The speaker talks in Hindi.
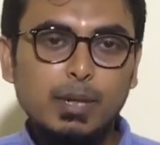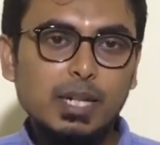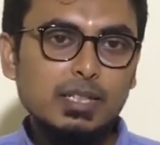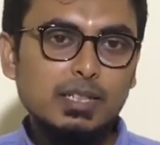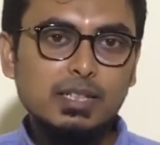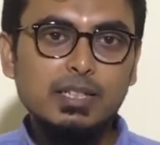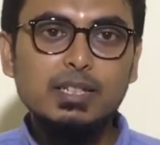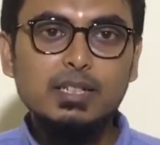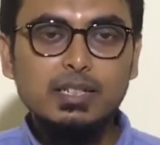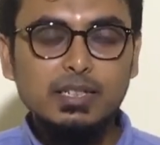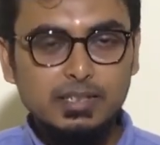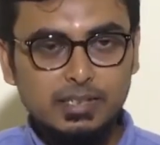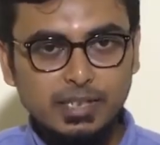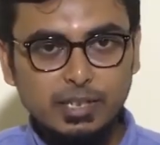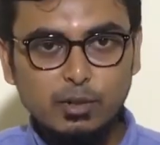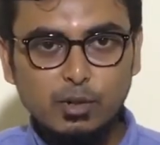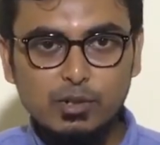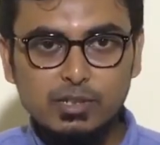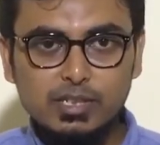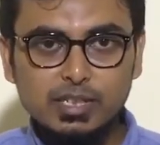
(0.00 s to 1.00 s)
बात करें अगर
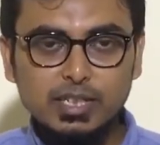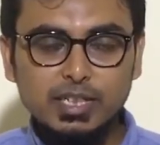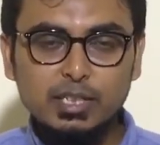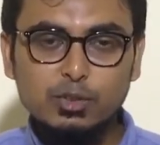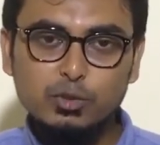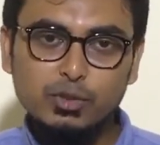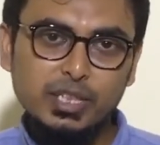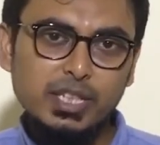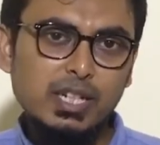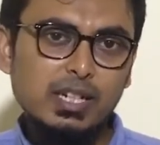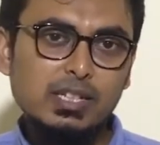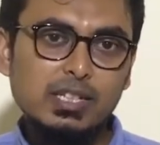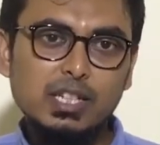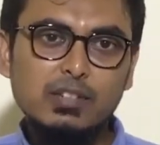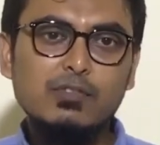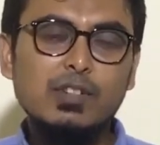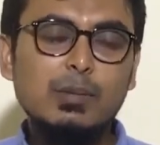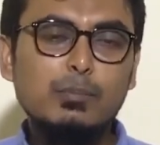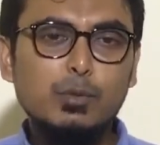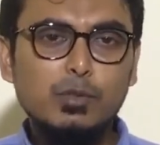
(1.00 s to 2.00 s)
इसके कौन की तो ये
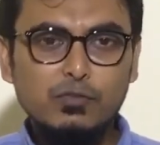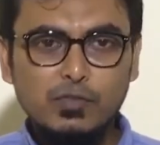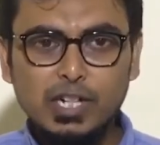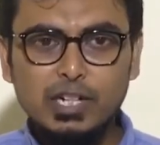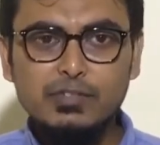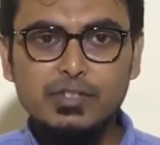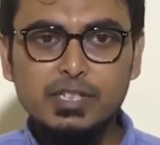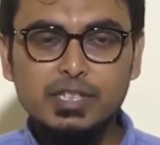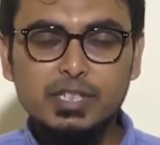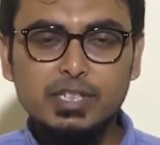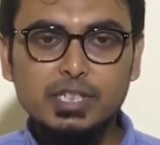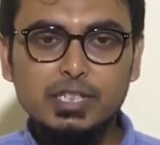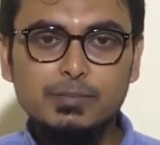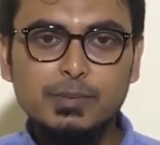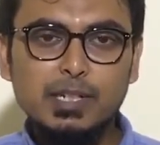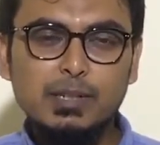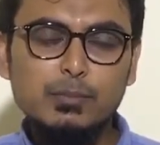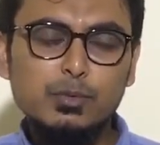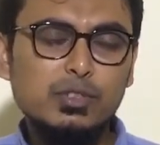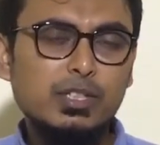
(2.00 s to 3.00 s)
आता है 5.5 इंच के
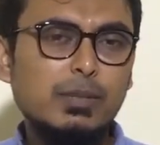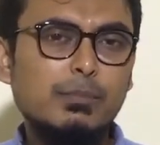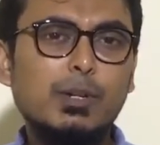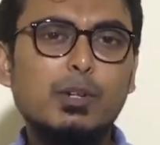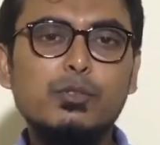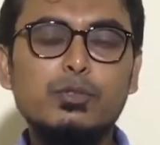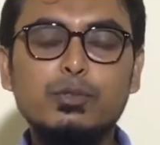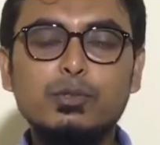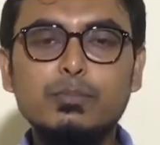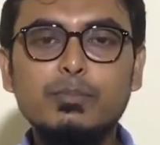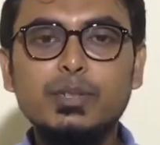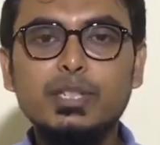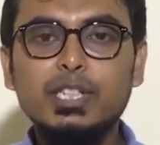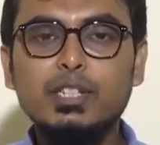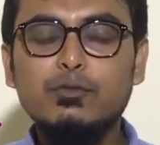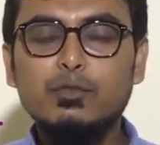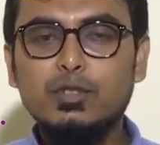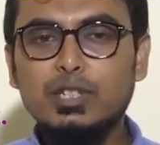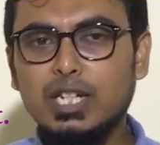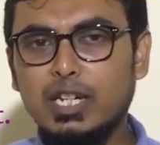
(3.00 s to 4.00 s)
डिस्प्ले में उसके बावजूद भी
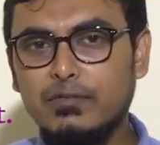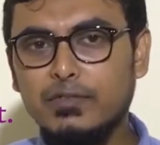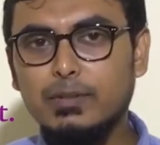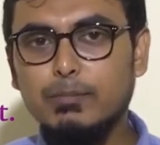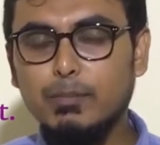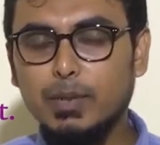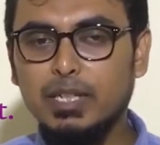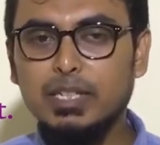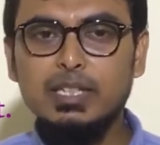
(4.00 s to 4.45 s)
ये फोन काफी